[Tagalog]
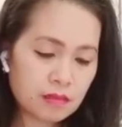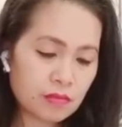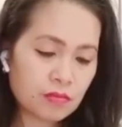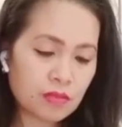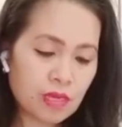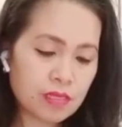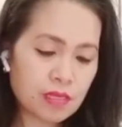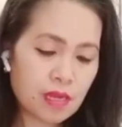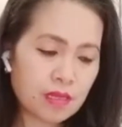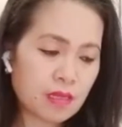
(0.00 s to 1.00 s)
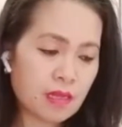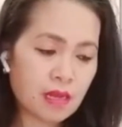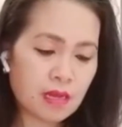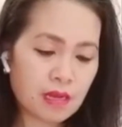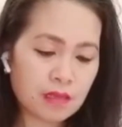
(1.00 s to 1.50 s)
Yun, kahit saan
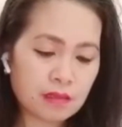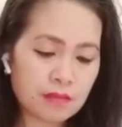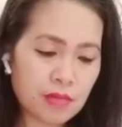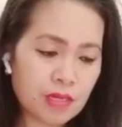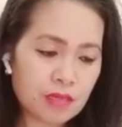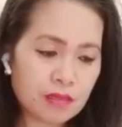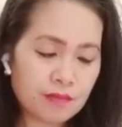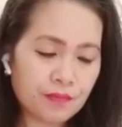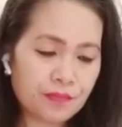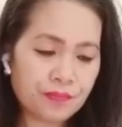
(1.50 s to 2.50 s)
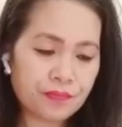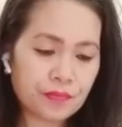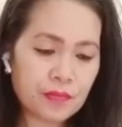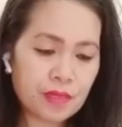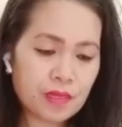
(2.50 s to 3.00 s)
lang, diba?
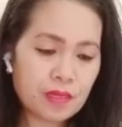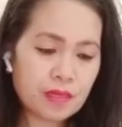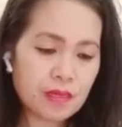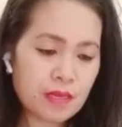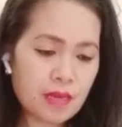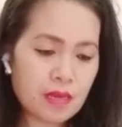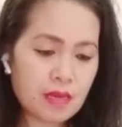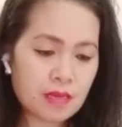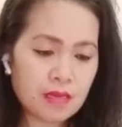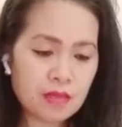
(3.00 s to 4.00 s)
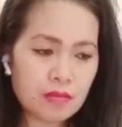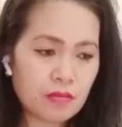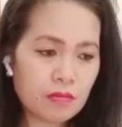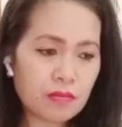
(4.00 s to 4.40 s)
Kaya, ito,